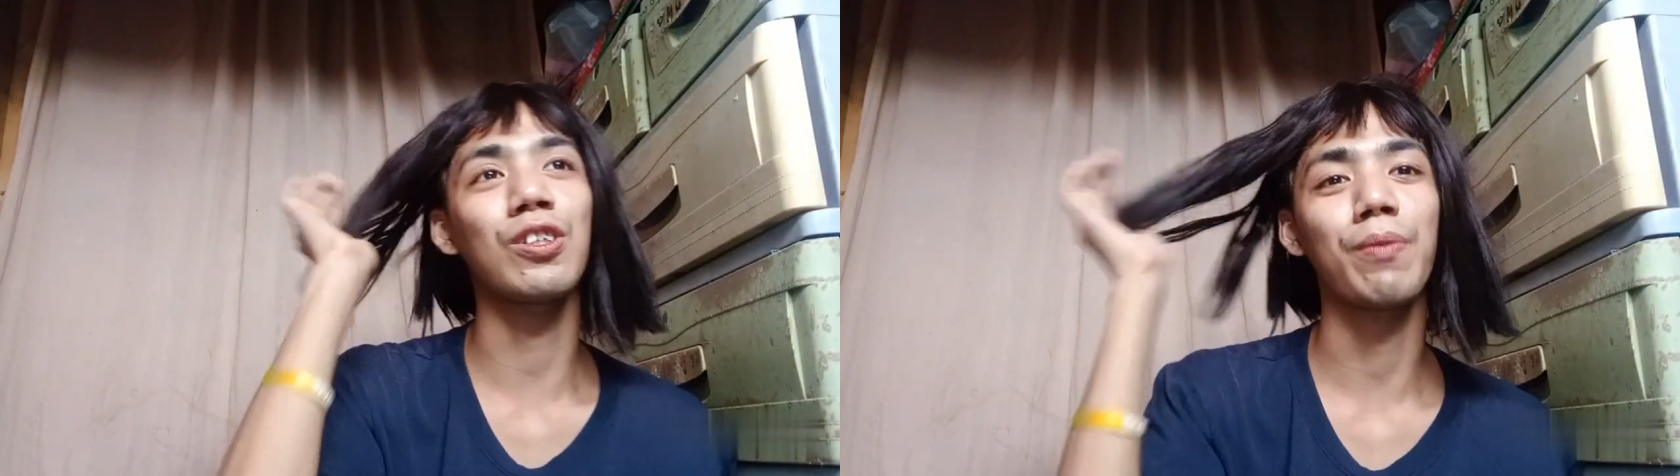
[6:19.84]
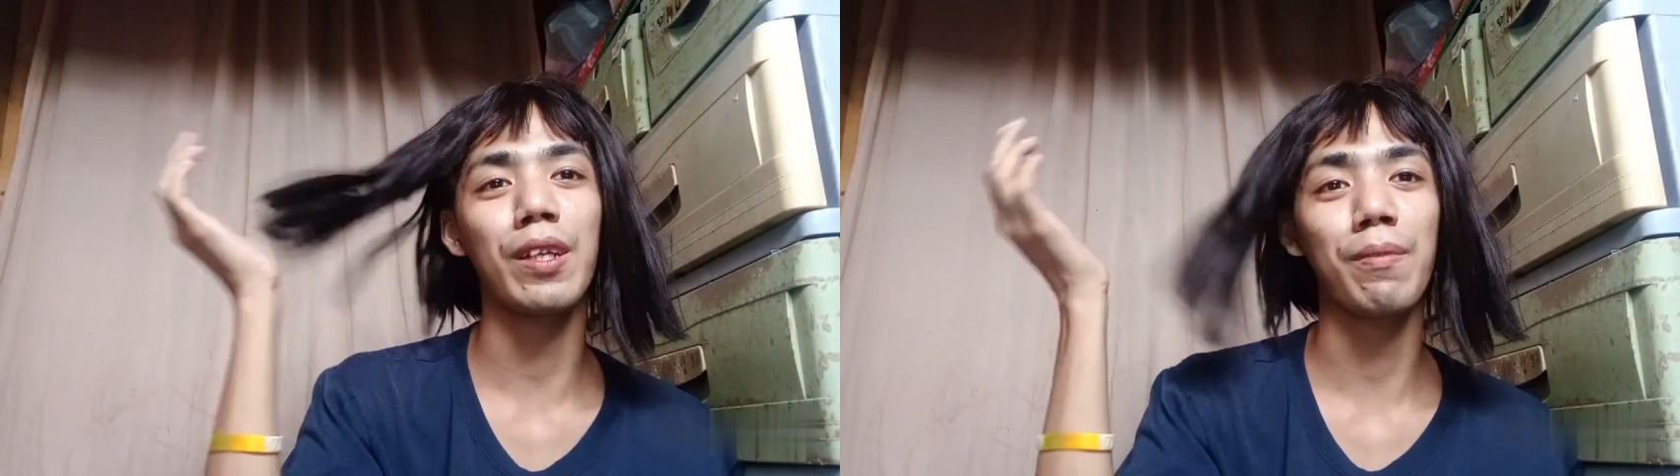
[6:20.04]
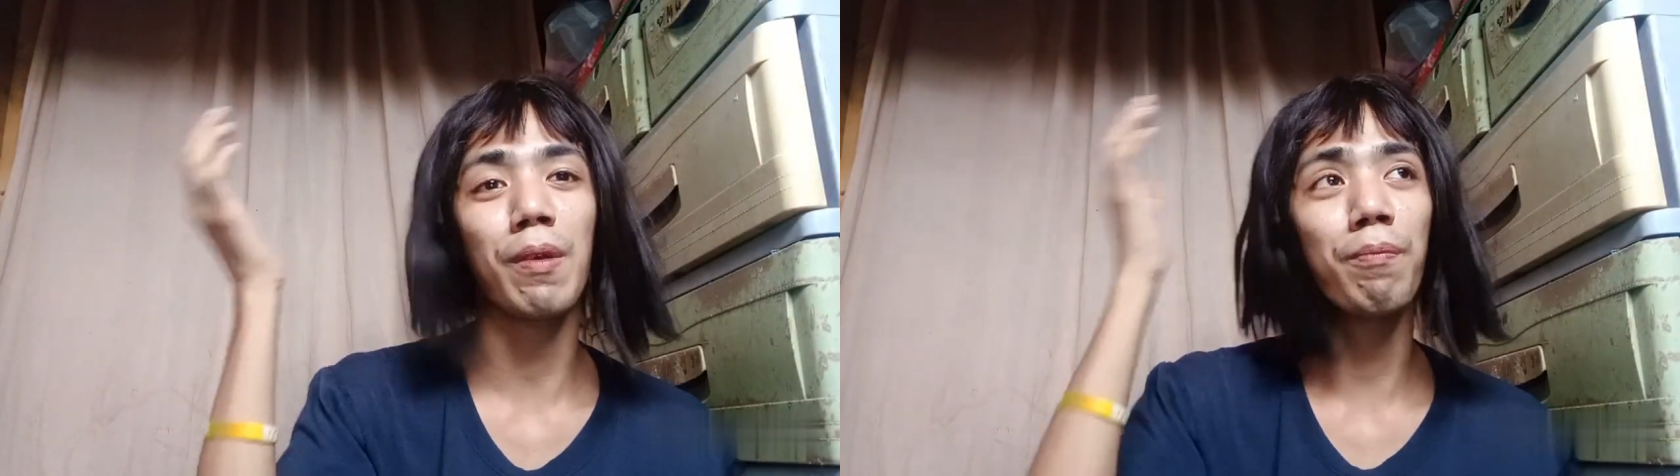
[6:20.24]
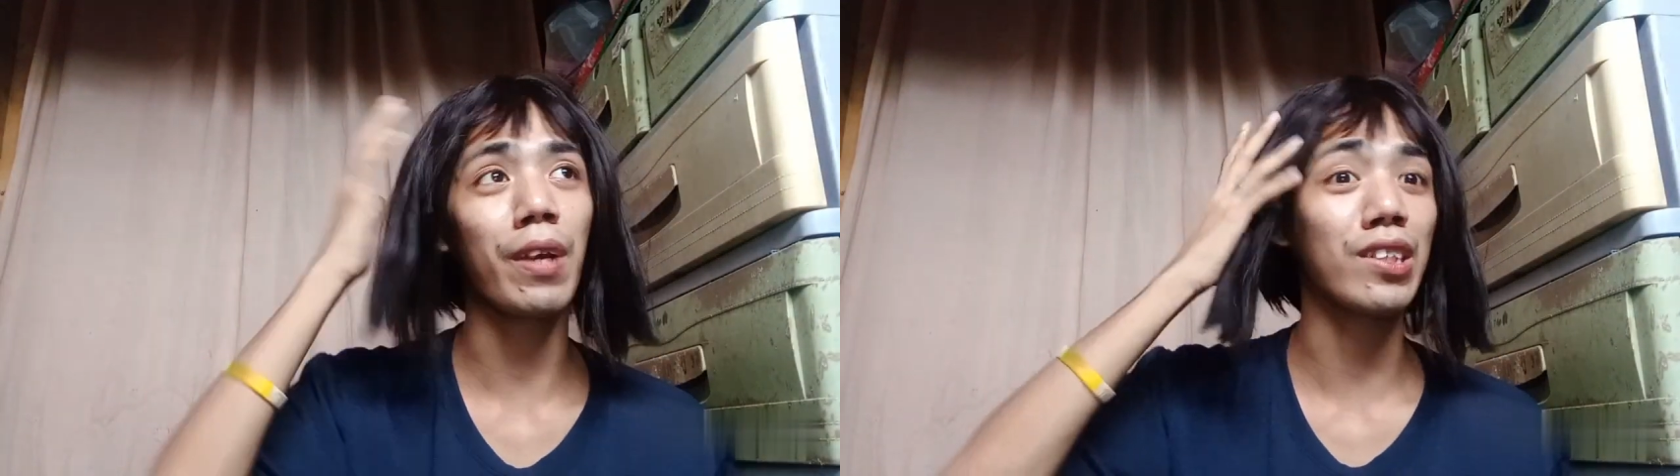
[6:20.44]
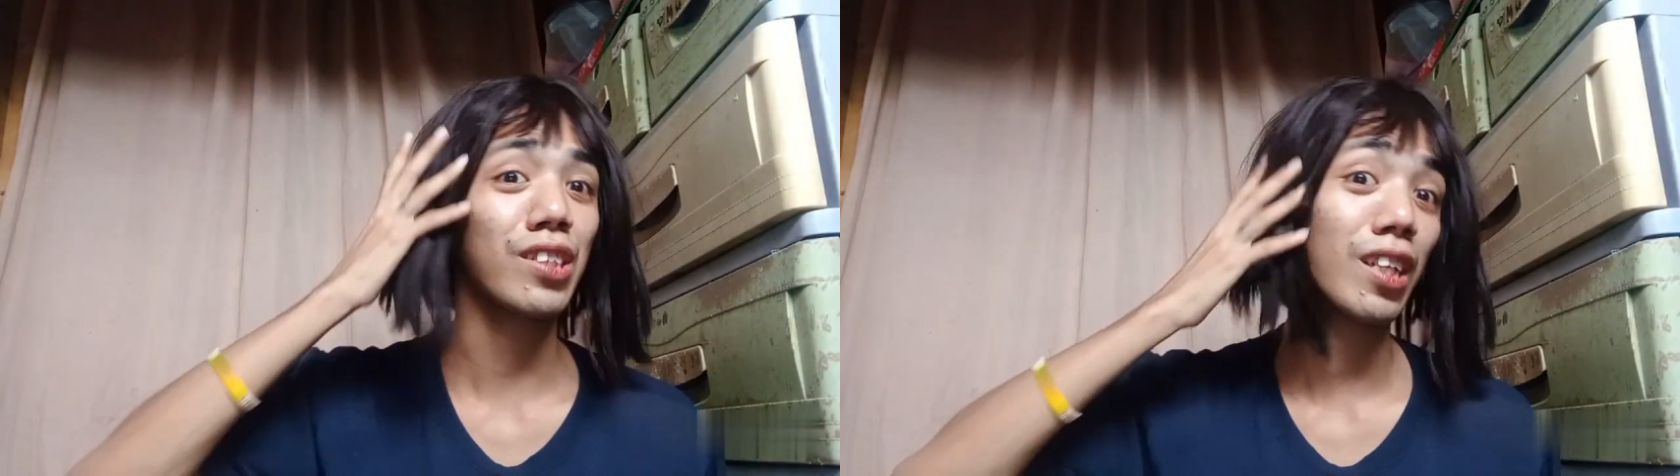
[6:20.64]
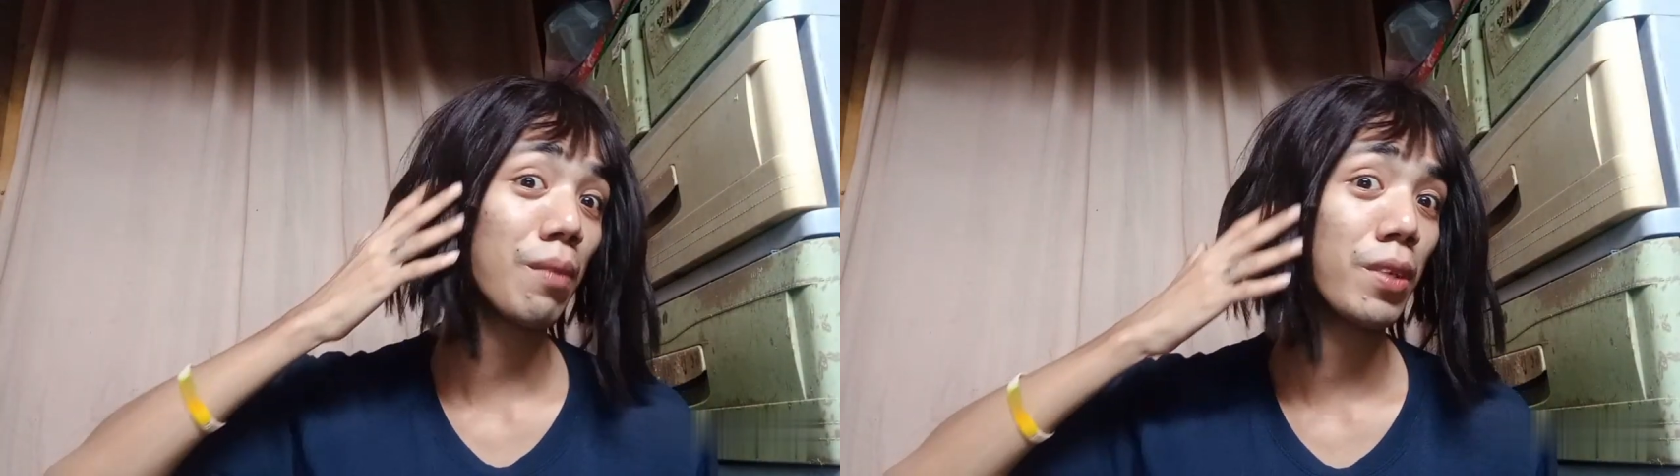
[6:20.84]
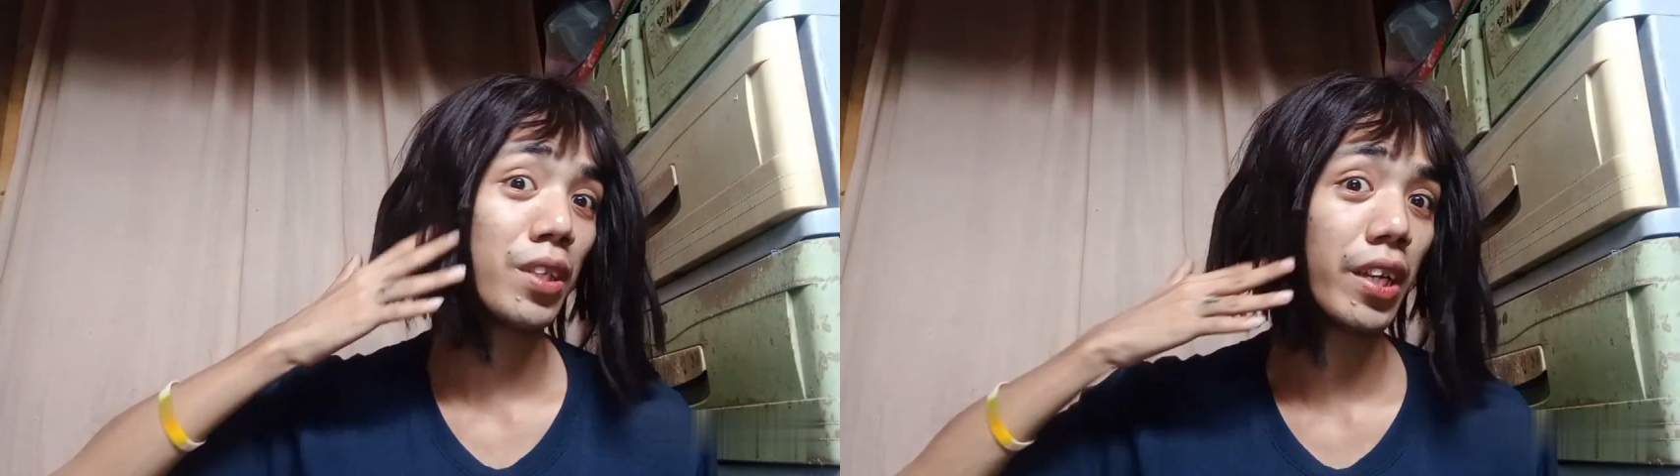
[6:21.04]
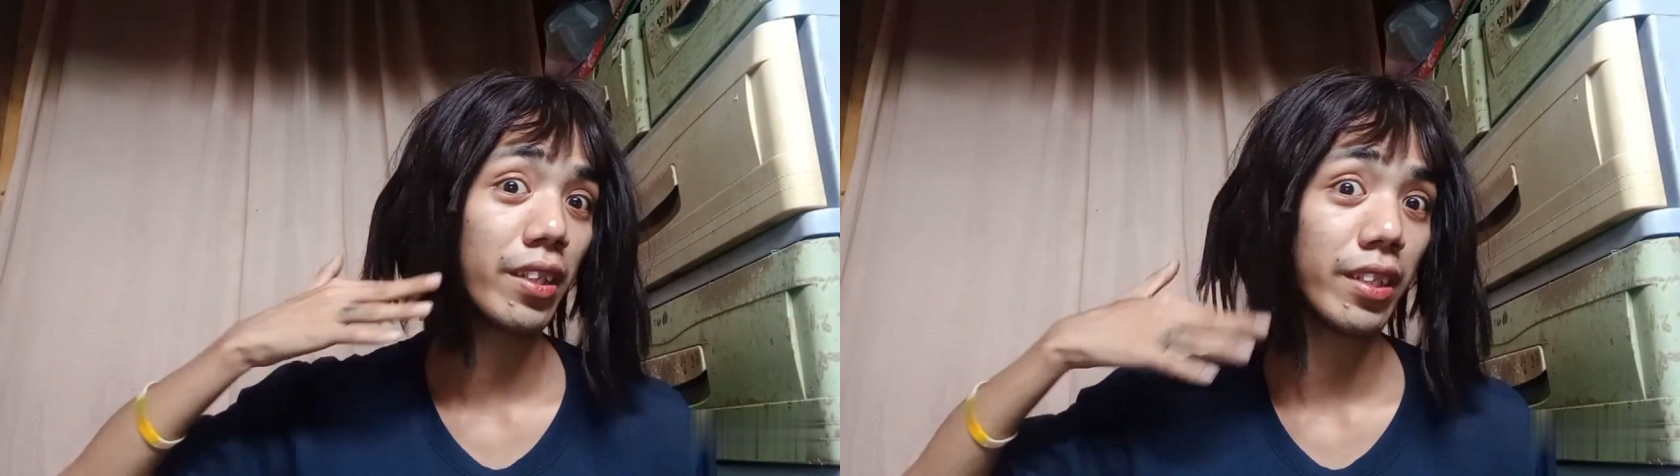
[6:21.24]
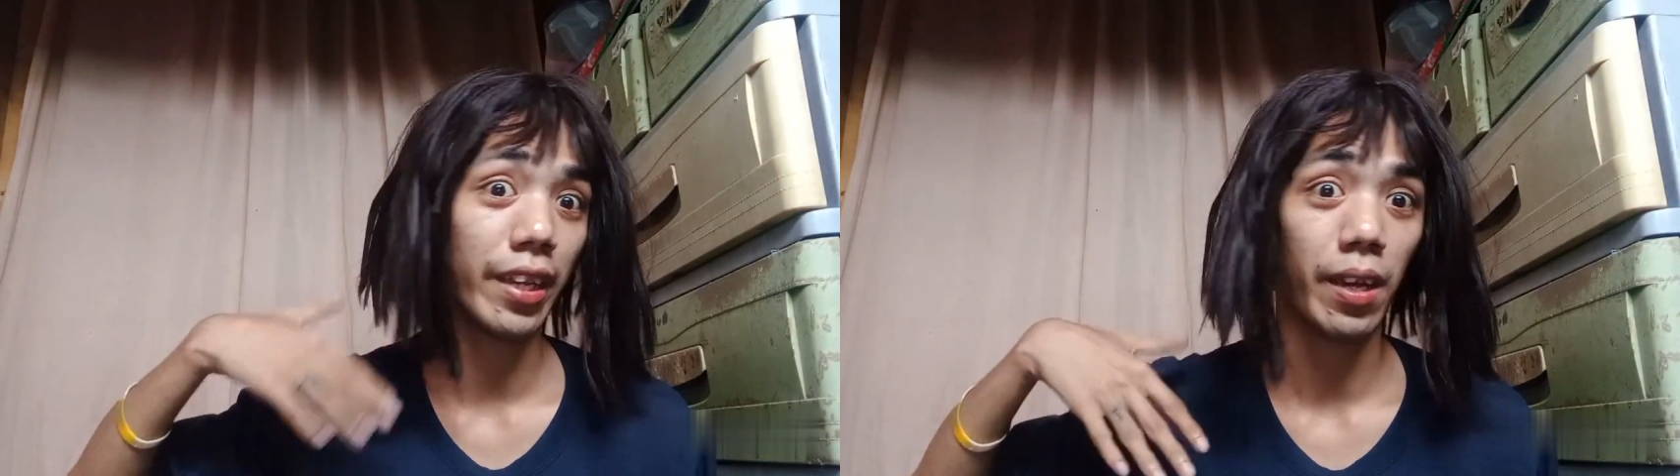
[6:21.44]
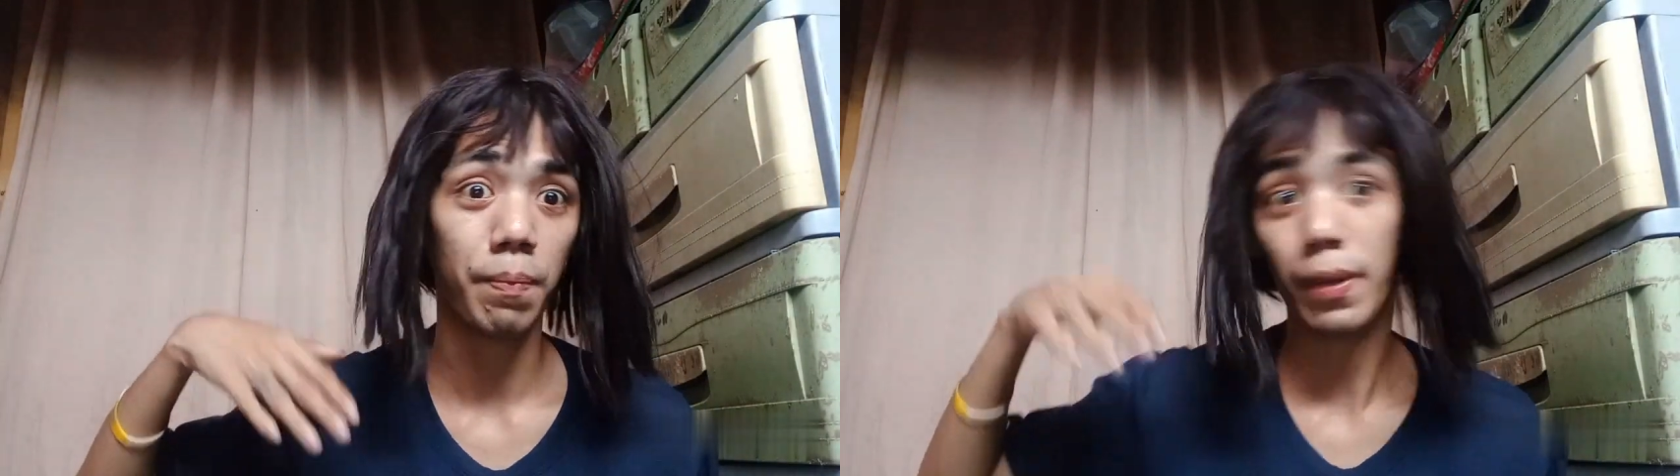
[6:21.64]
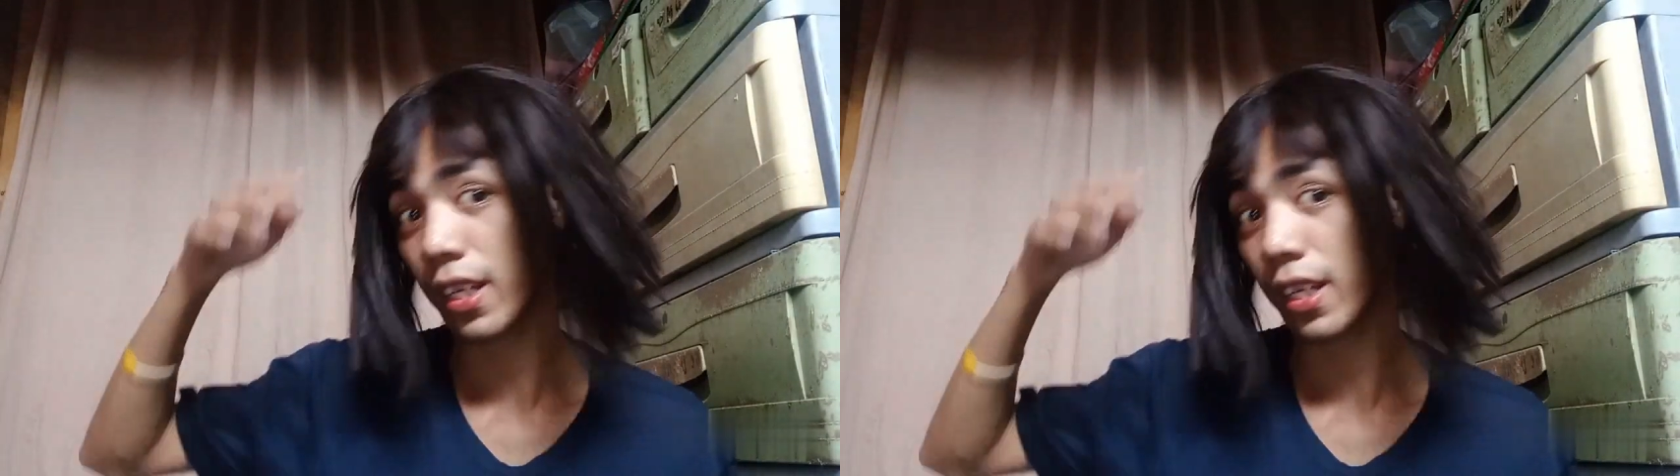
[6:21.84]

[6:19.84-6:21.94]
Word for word: sino ba naman bestie kami niyan kaya